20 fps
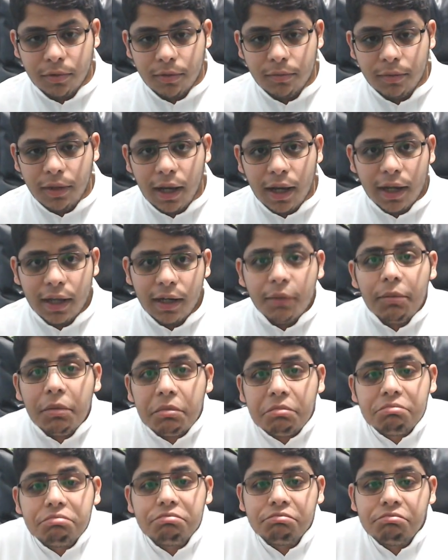ولكن
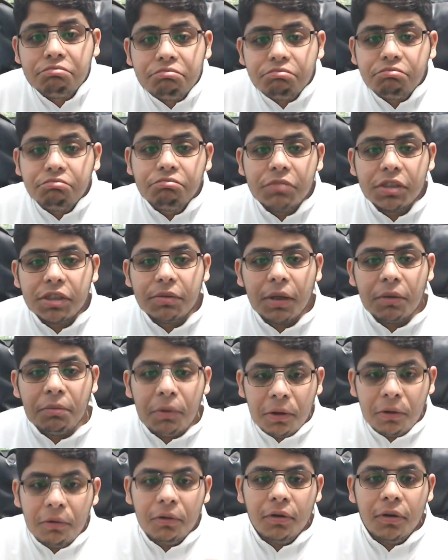
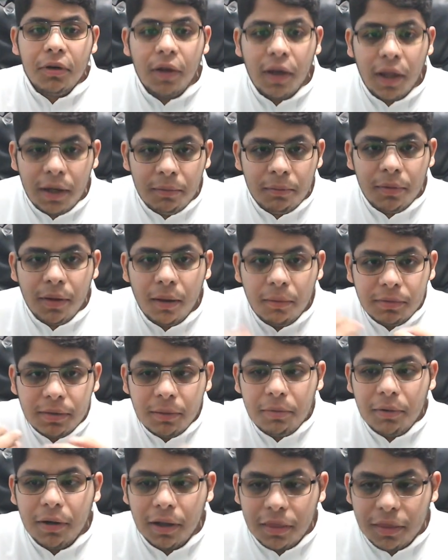بقوله يعني
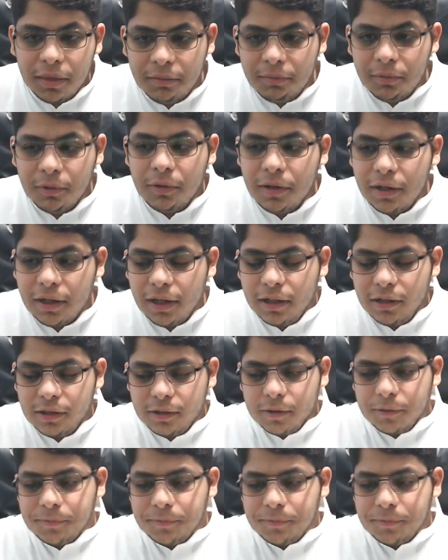تبرئه الذمه واني قلته